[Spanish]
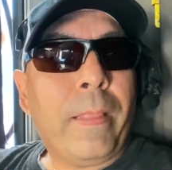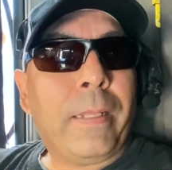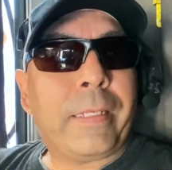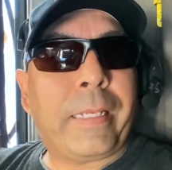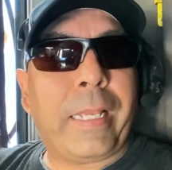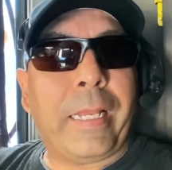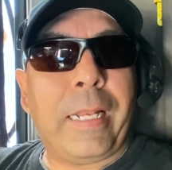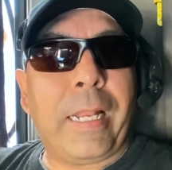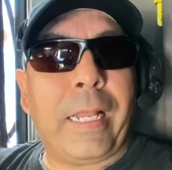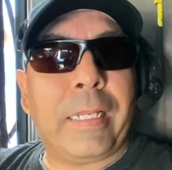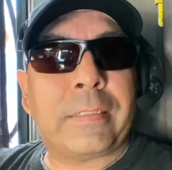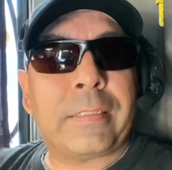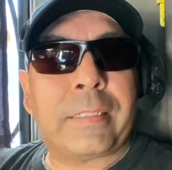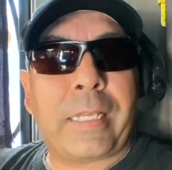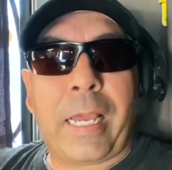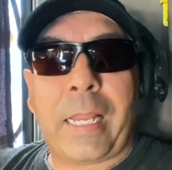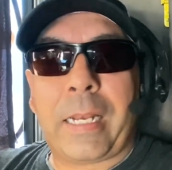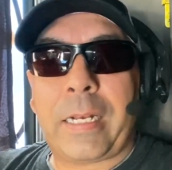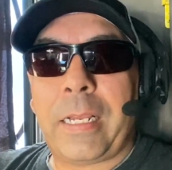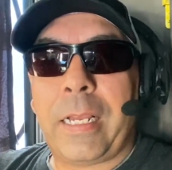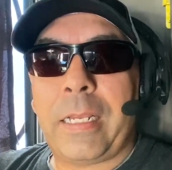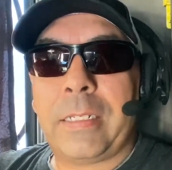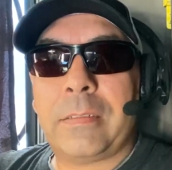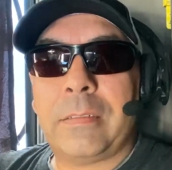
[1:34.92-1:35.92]
que las
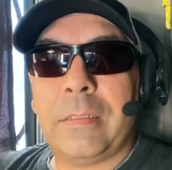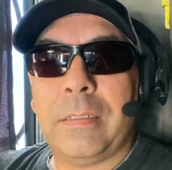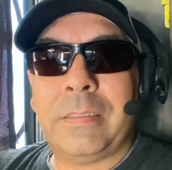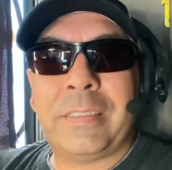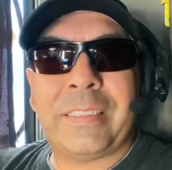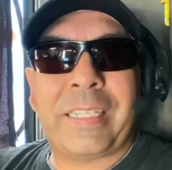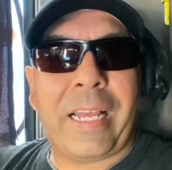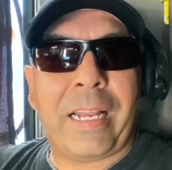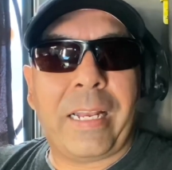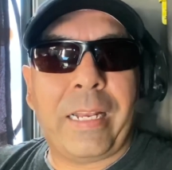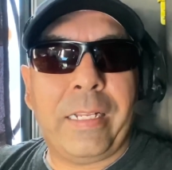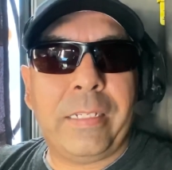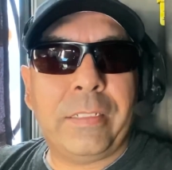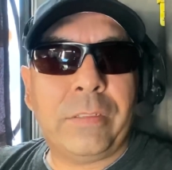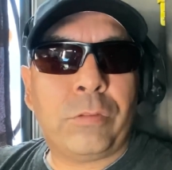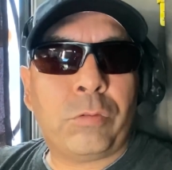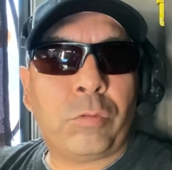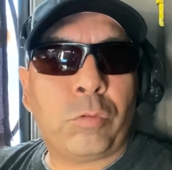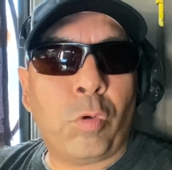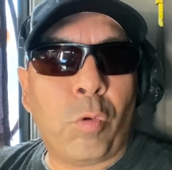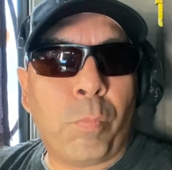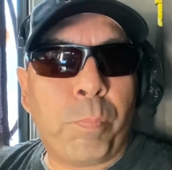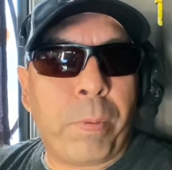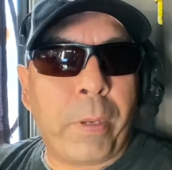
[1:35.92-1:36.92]
cargas salen
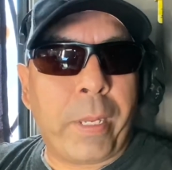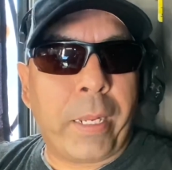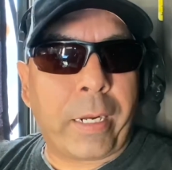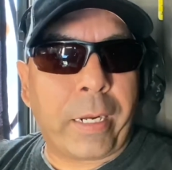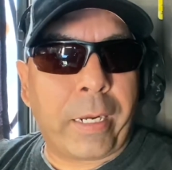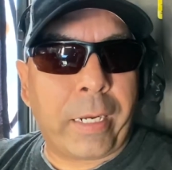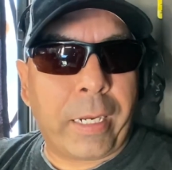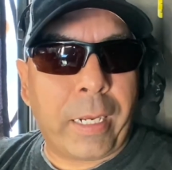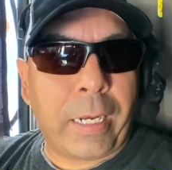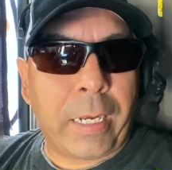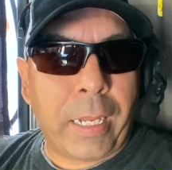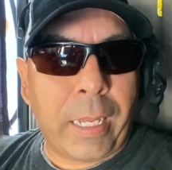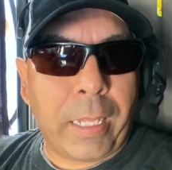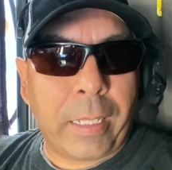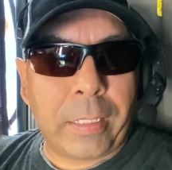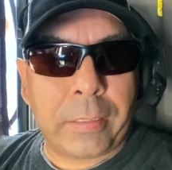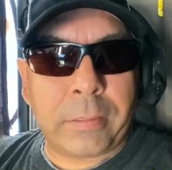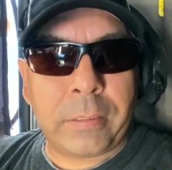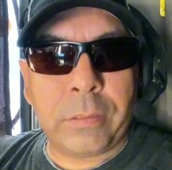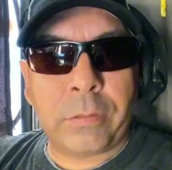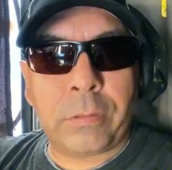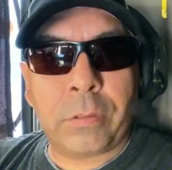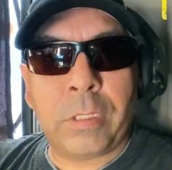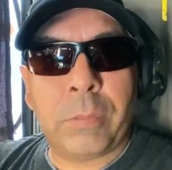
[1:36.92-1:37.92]
súper
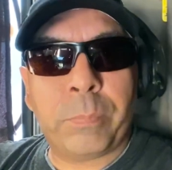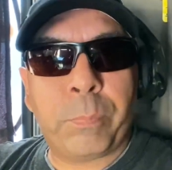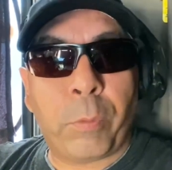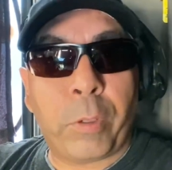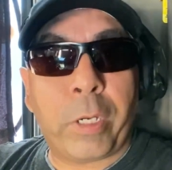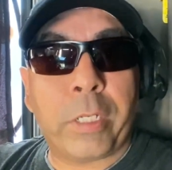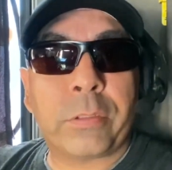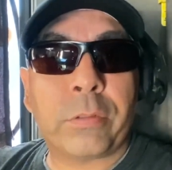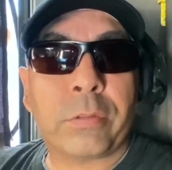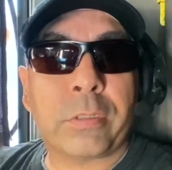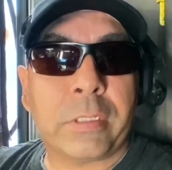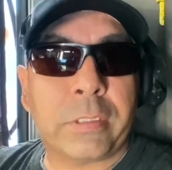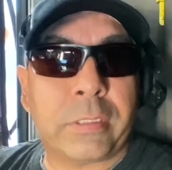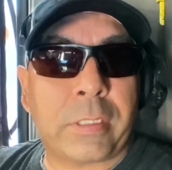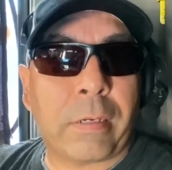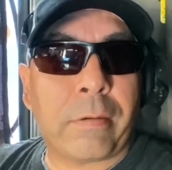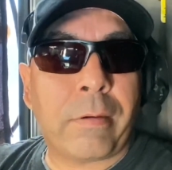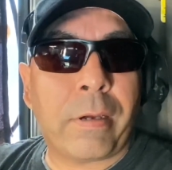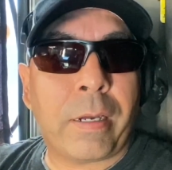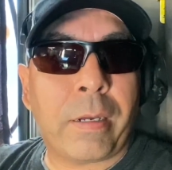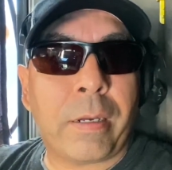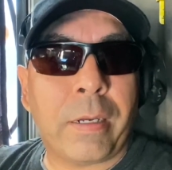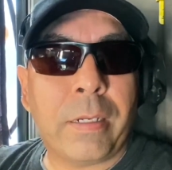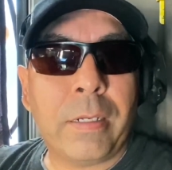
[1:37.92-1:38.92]
regaladas. Entonces por eso se
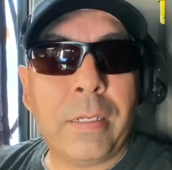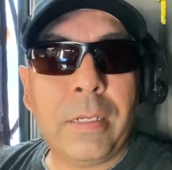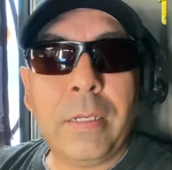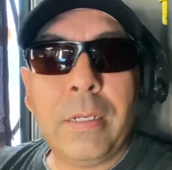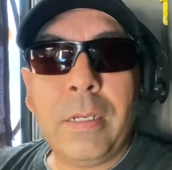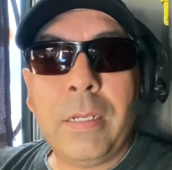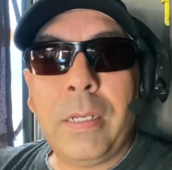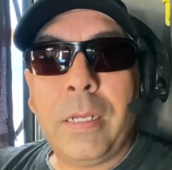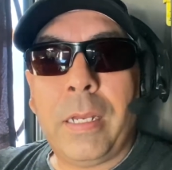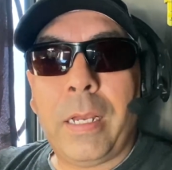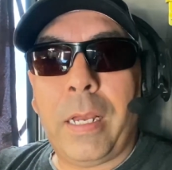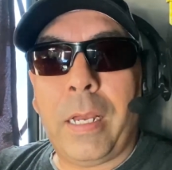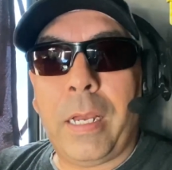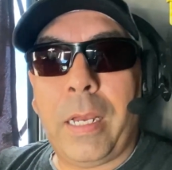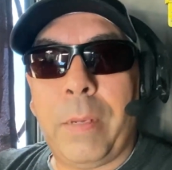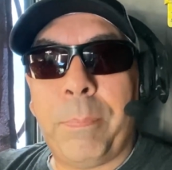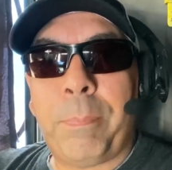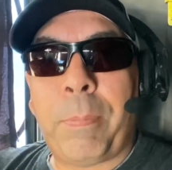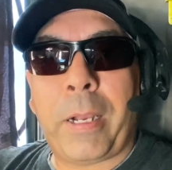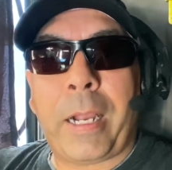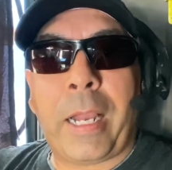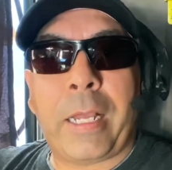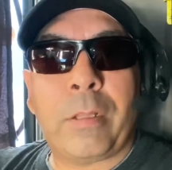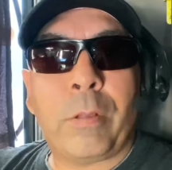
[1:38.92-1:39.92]
estaba ah,
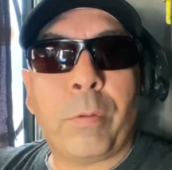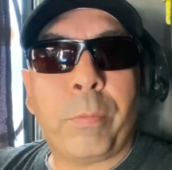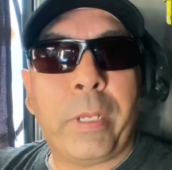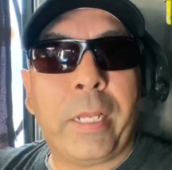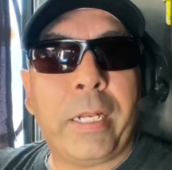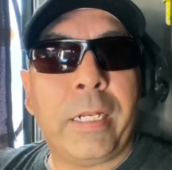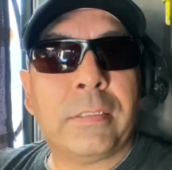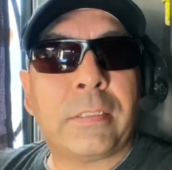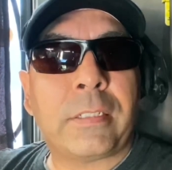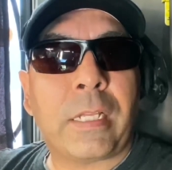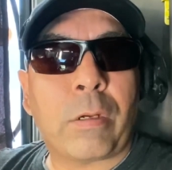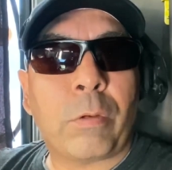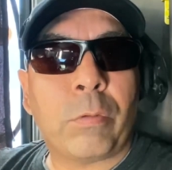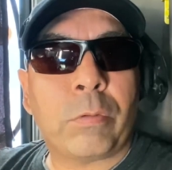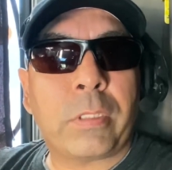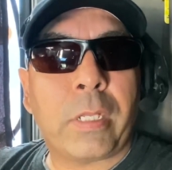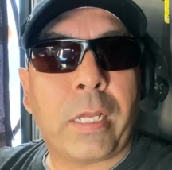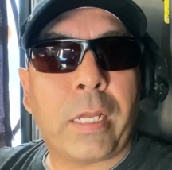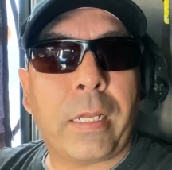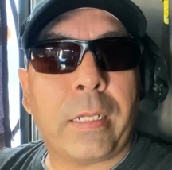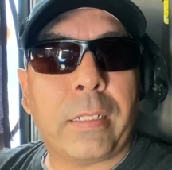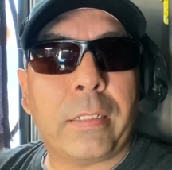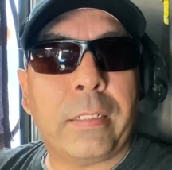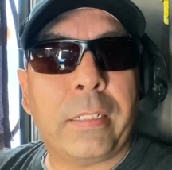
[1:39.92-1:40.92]
pagando bien esta
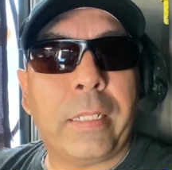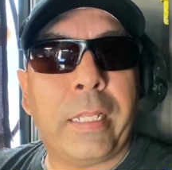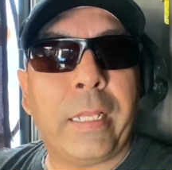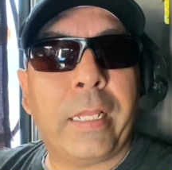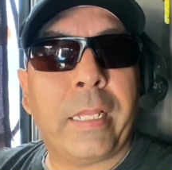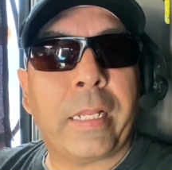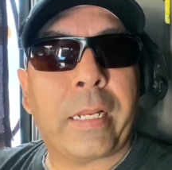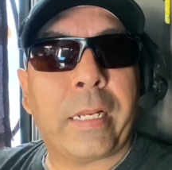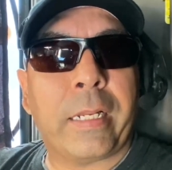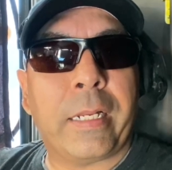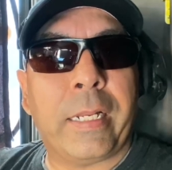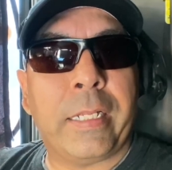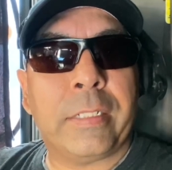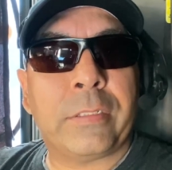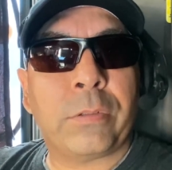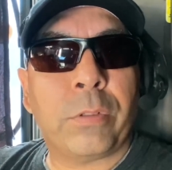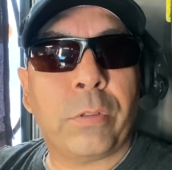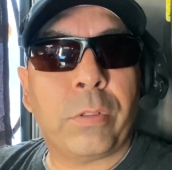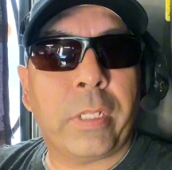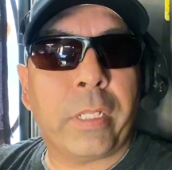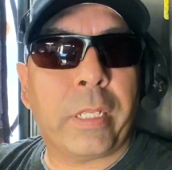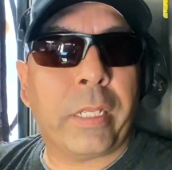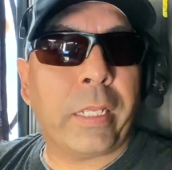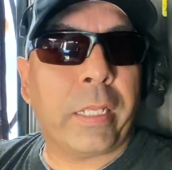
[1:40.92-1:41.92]
ruta de
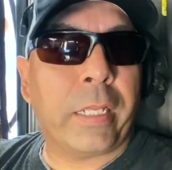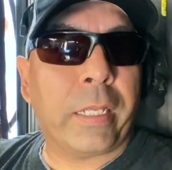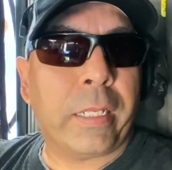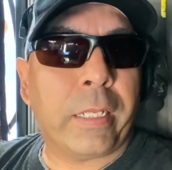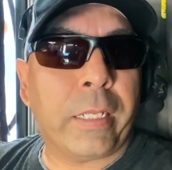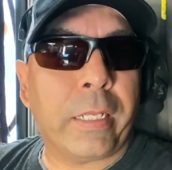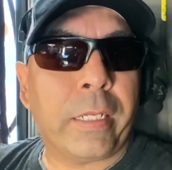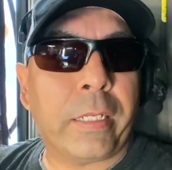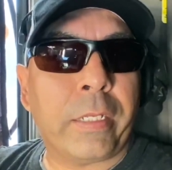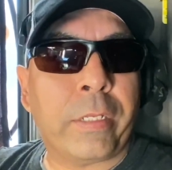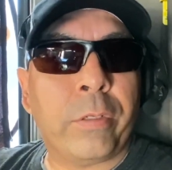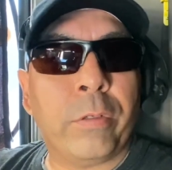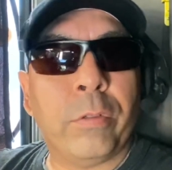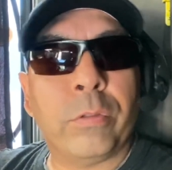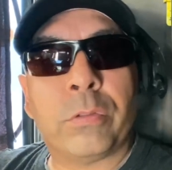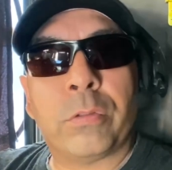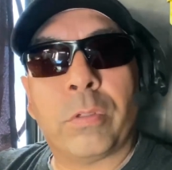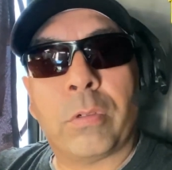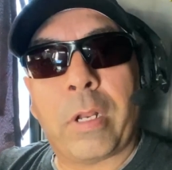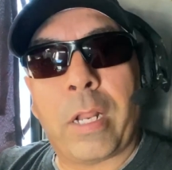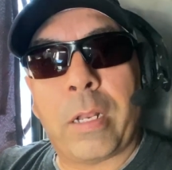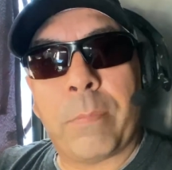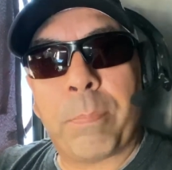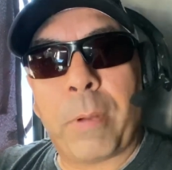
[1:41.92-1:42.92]
regreso de
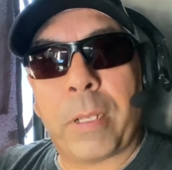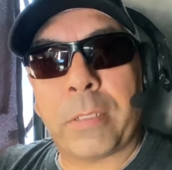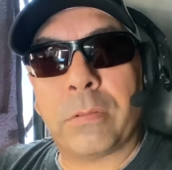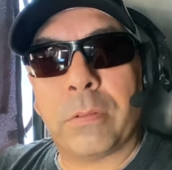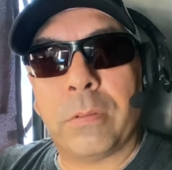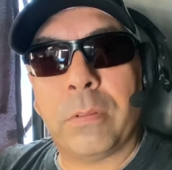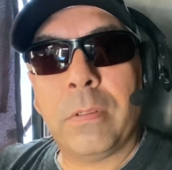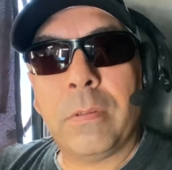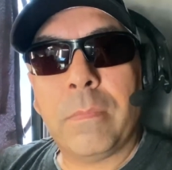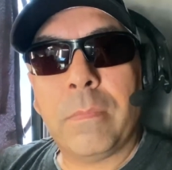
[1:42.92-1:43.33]
Houston al Paso,